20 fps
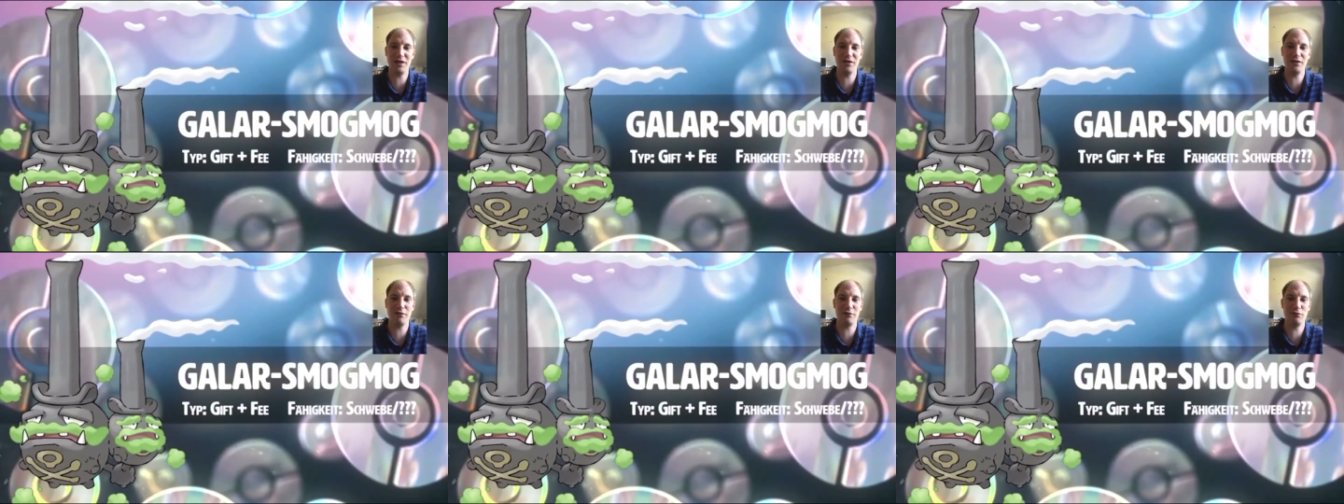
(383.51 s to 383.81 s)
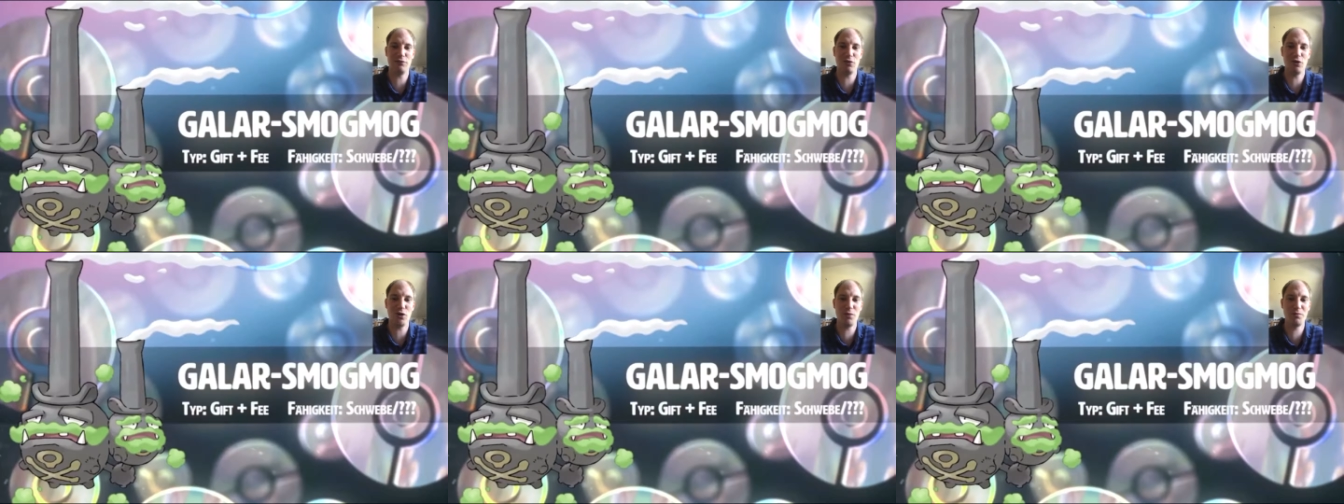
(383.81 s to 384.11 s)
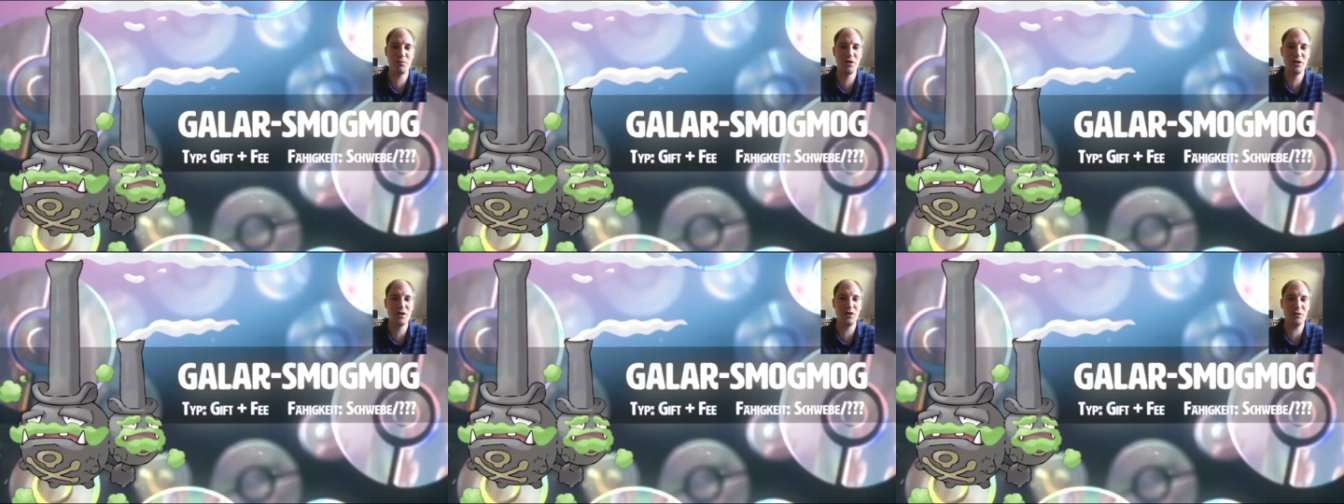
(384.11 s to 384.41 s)
anderen
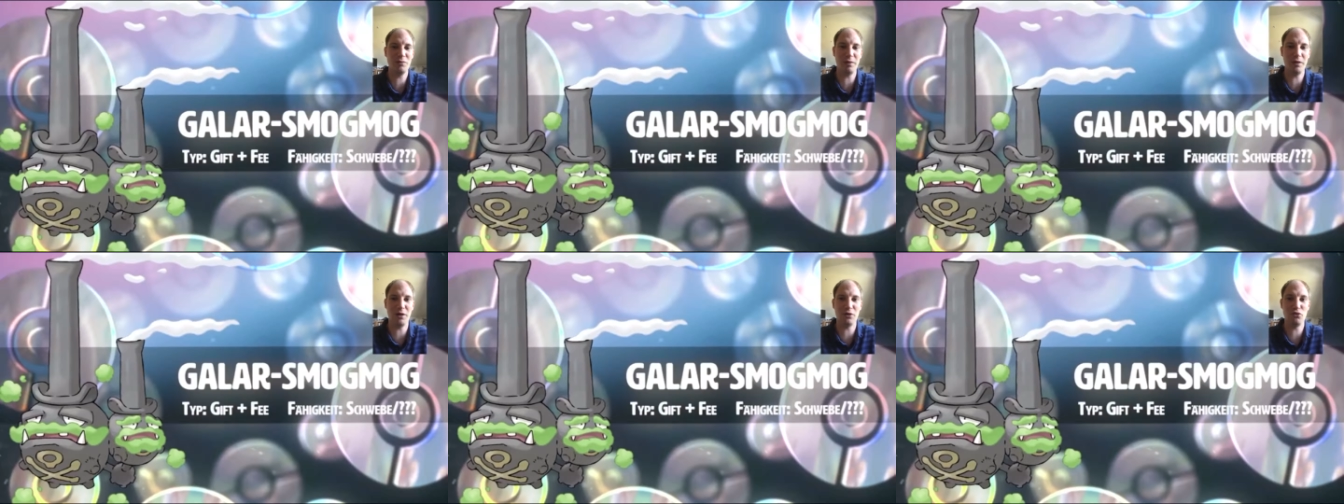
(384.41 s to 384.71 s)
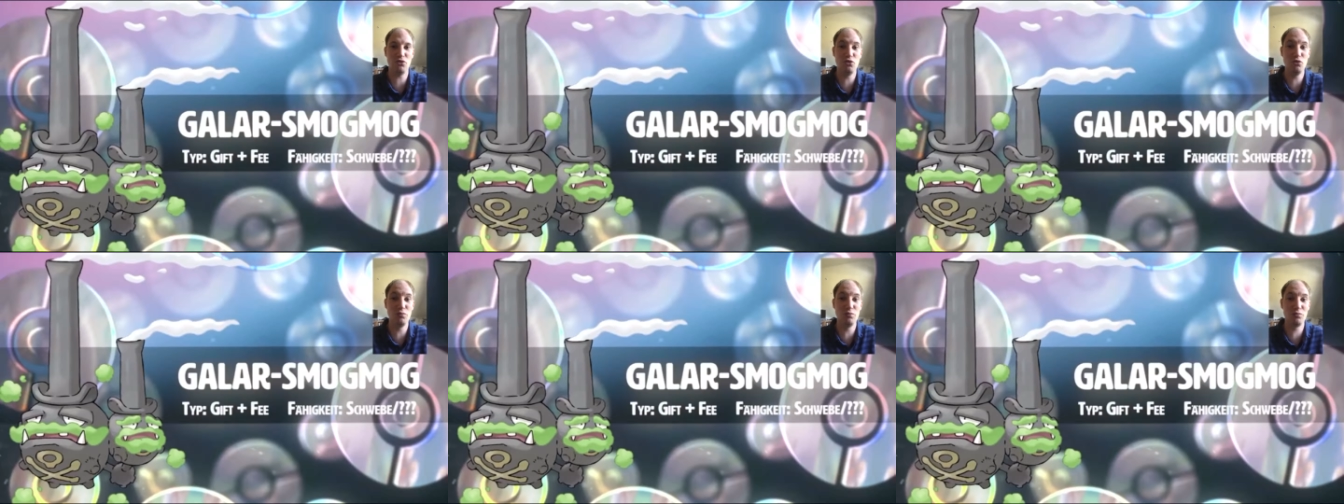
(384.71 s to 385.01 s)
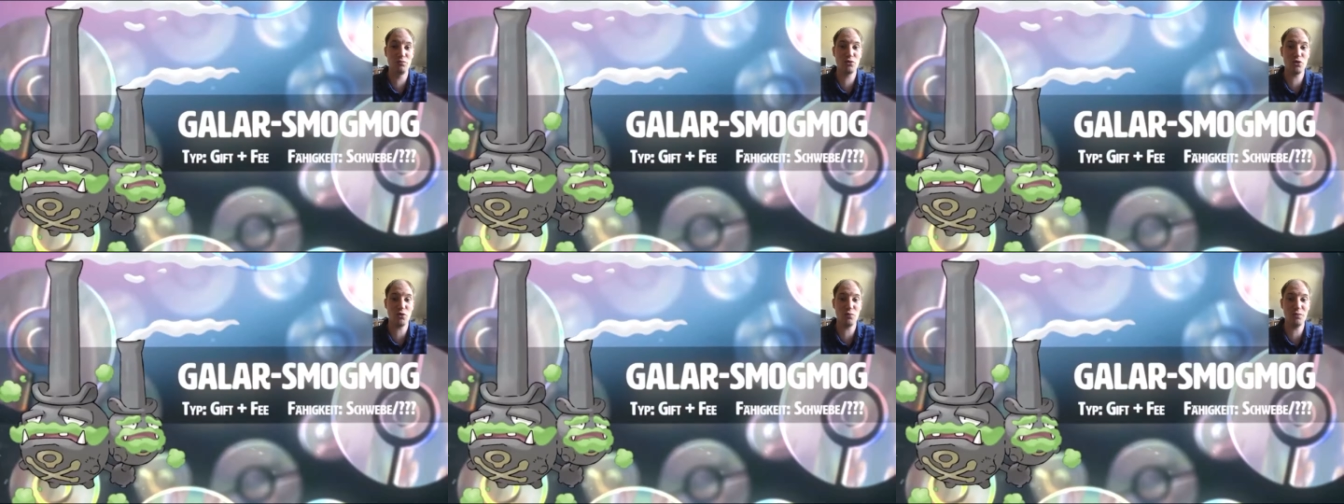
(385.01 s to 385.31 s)
Form, im anderen
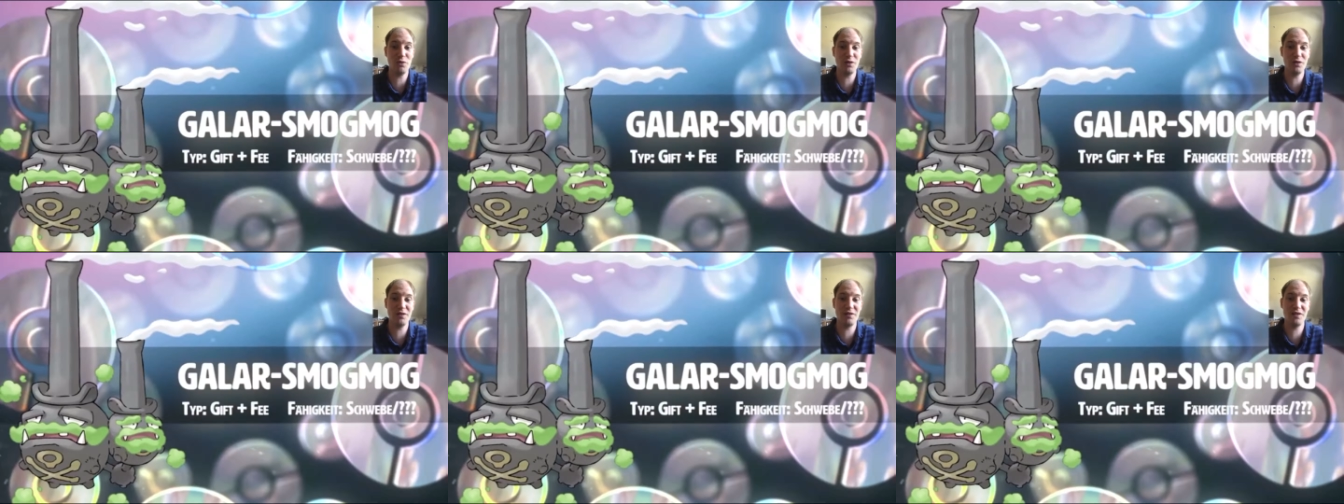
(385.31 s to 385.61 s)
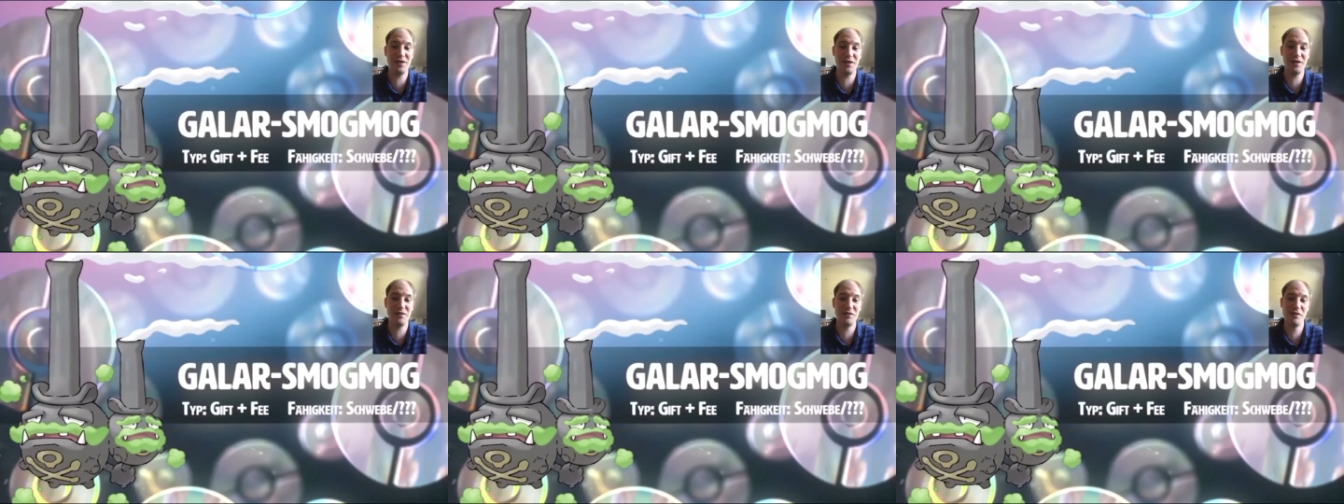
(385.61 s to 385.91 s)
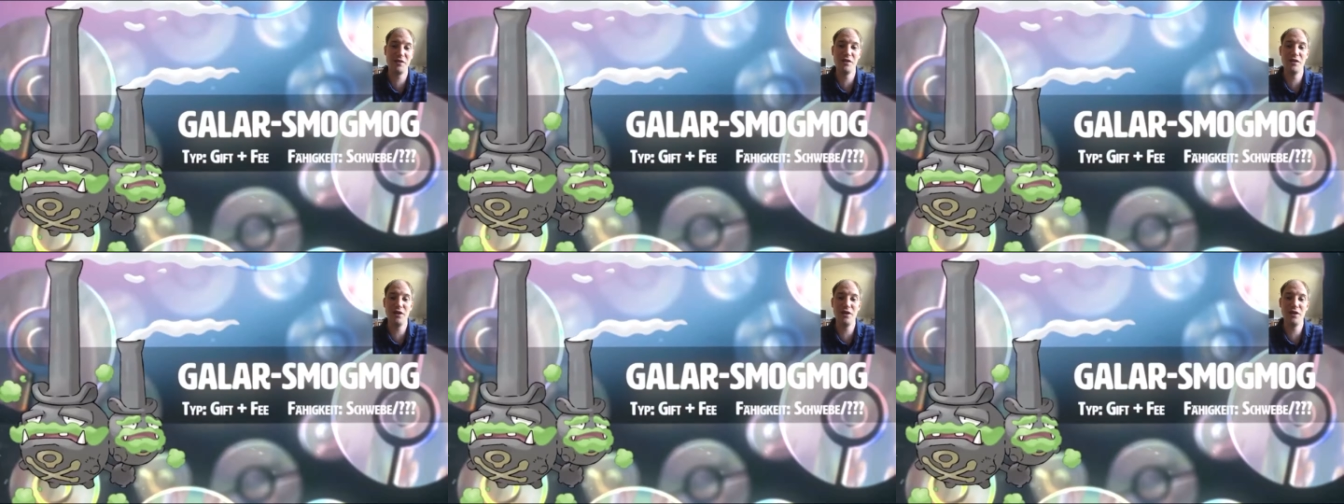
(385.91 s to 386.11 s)
Typen-Kombi gesehen.